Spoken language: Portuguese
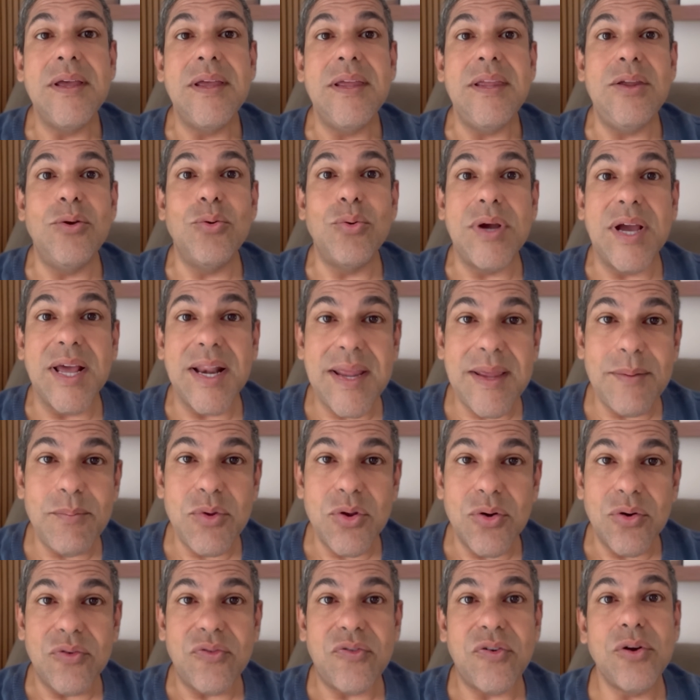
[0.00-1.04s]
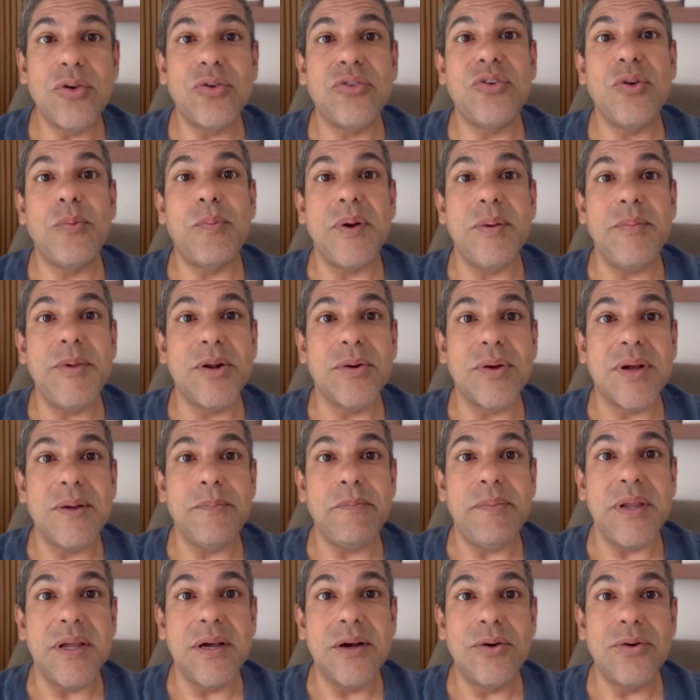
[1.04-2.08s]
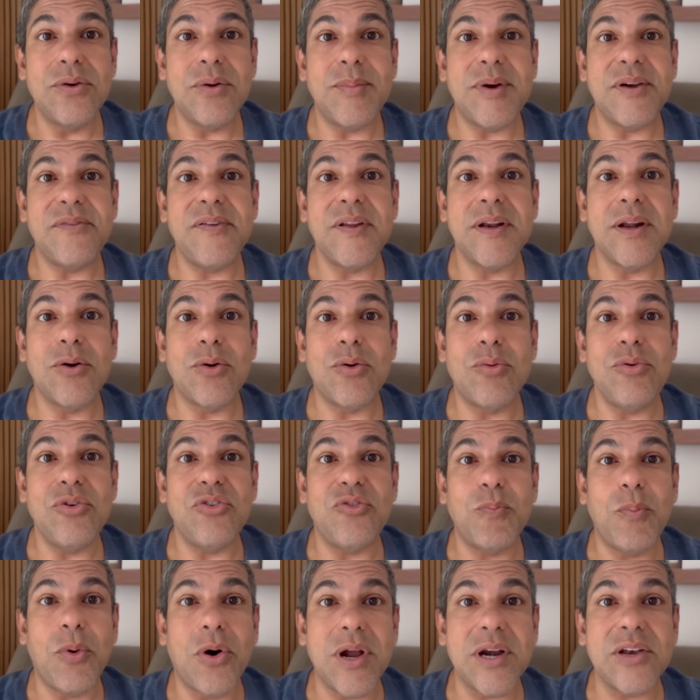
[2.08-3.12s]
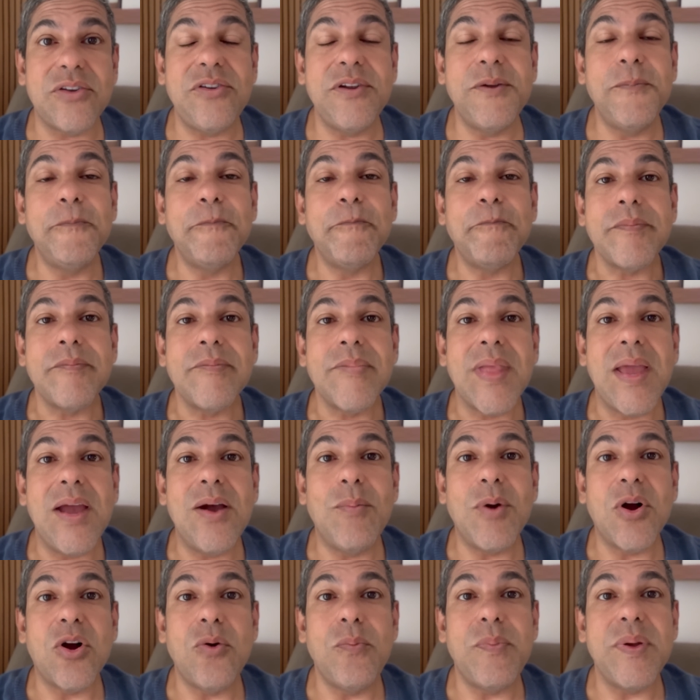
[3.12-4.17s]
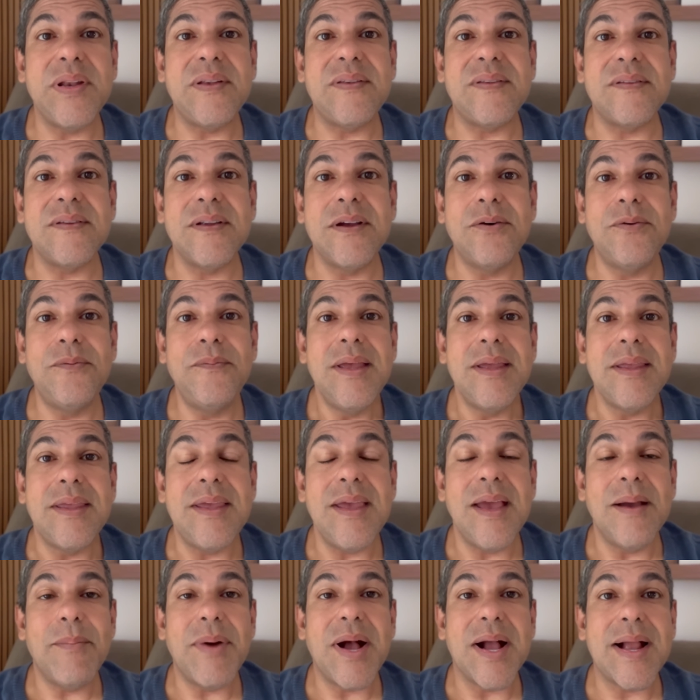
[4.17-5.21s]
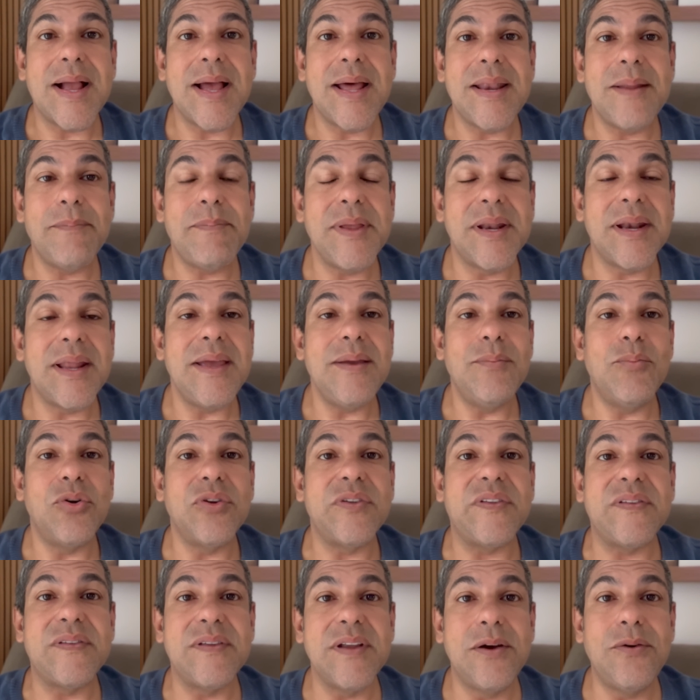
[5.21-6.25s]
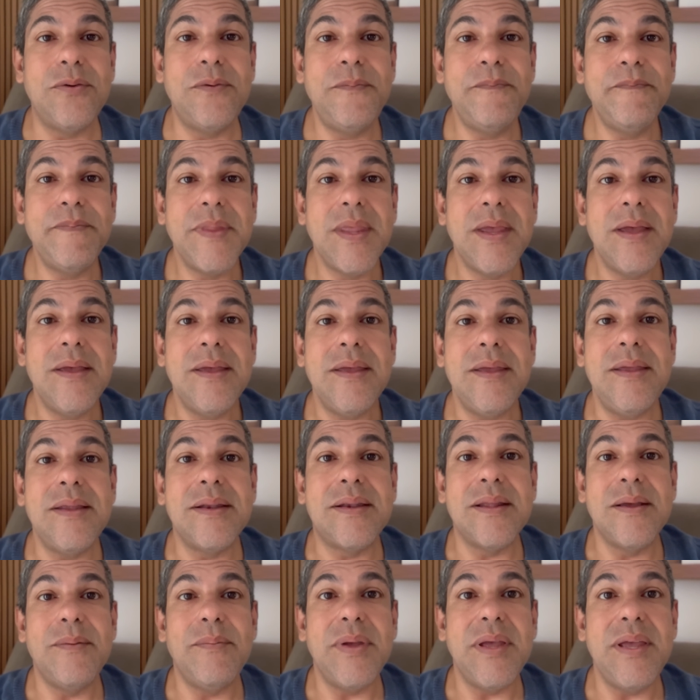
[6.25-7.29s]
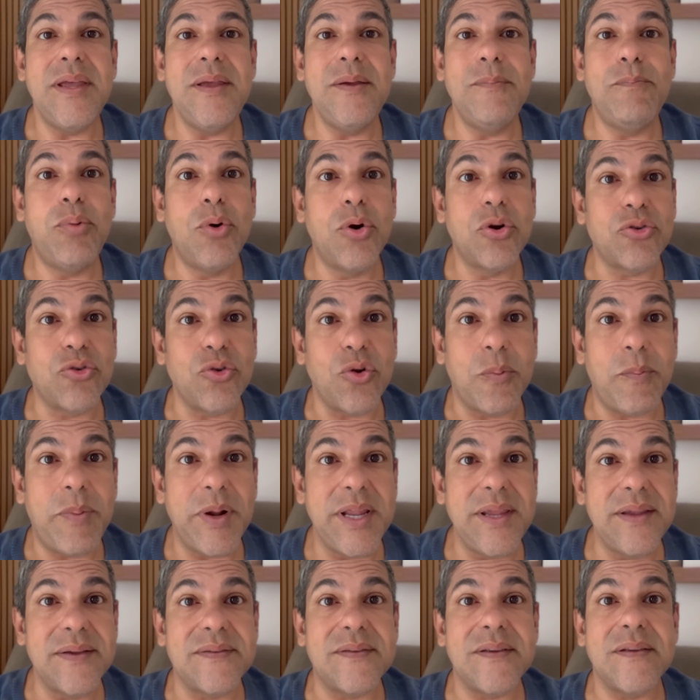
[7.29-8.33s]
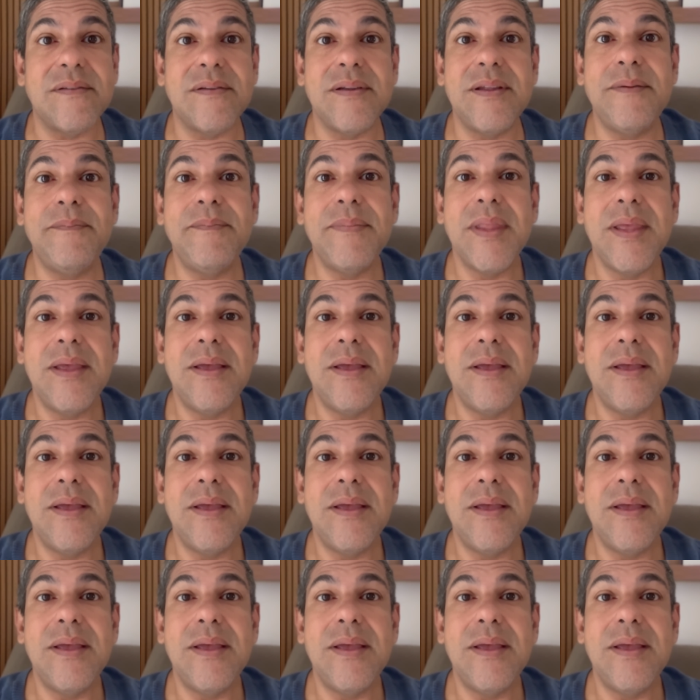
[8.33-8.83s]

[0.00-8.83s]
e o Grêmio foi o seu primeiro campeão numa final com o esporte, é uma competição que é marcada pela emoção e também por surpresas, né?